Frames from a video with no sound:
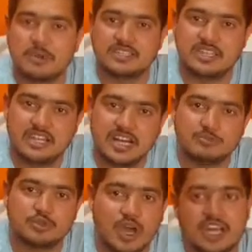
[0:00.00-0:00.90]
फैसले का
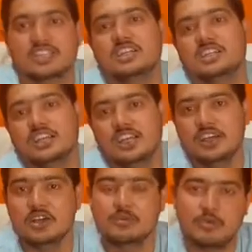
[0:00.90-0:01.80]
हम स्वागत करते हैं
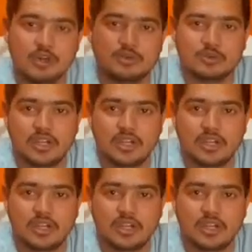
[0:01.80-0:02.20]
बहुत बहुत